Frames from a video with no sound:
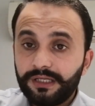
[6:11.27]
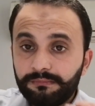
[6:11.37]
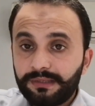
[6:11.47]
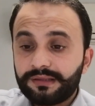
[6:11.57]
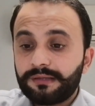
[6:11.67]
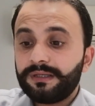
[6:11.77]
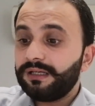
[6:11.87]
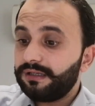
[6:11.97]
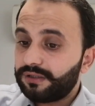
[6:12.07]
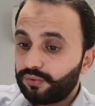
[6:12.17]
इनमें से
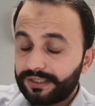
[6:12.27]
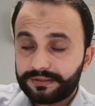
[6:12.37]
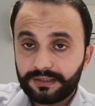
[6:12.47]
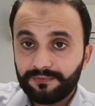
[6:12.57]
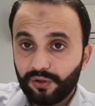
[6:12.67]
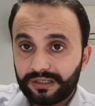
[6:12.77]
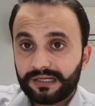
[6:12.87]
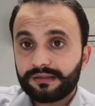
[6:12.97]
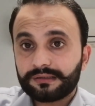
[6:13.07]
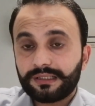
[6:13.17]
भी क्वेश्चन वो
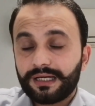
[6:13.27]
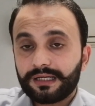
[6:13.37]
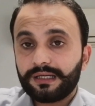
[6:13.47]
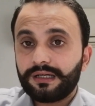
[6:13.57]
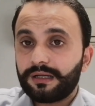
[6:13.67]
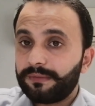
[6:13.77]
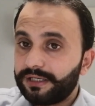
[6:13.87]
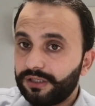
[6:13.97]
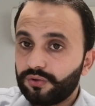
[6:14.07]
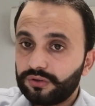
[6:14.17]
कर सकता है कि
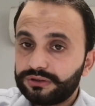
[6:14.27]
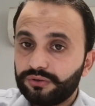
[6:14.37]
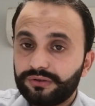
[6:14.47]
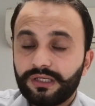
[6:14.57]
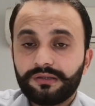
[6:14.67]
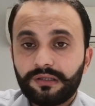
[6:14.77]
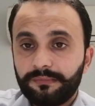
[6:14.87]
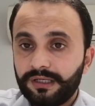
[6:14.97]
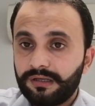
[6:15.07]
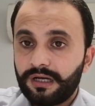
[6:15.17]
हर्मेटिक कौन से होते हैं
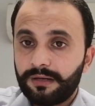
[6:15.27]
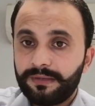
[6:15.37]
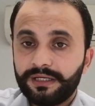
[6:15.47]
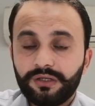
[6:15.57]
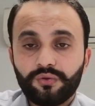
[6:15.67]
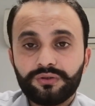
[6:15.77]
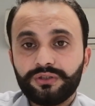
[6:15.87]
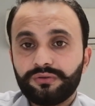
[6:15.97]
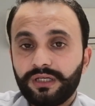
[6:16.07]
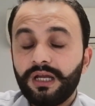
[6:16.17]
सेमी हर्मेटिक कौन
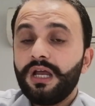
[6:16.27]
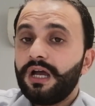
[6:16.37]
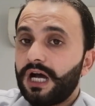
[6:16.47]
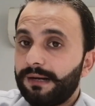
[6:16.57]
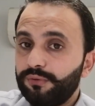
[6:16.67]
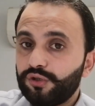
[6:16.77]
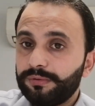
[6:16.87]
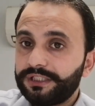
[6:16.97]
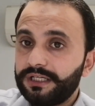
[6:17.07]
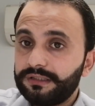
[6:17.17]
से होते हैं आप
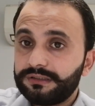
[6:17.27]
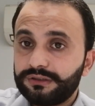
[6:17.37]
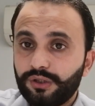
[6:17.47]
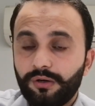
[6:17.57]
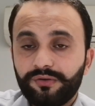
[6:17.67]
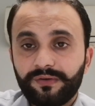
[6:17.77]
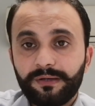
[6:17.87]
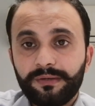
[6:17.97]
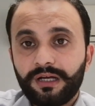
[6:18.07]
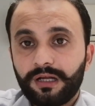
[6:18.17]
उनको बताएं शॉर्ट
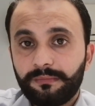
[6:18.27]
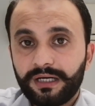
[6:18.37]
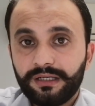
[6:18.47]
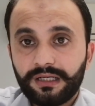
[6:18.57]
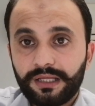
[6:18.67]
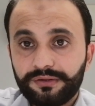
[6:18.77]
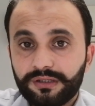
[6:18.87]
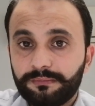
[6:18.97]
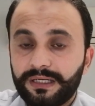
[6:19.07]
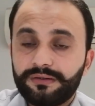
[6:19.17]
वर्ड में हर्मेटिक
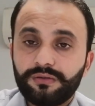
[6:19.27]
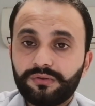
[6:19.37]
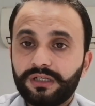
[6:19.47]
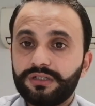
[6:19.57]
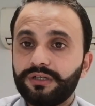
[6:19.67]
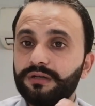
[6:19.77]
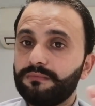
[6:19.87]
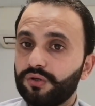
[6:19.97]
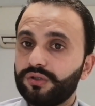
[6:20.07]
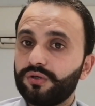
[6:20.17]
ऐसे कंप्रेसर होते हैं जिनकी
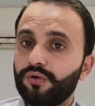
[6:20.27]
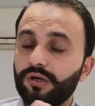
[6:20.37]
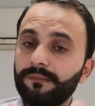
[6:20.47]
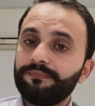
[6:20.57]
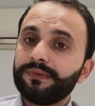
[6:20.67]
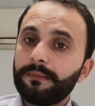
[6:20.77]
मोटर और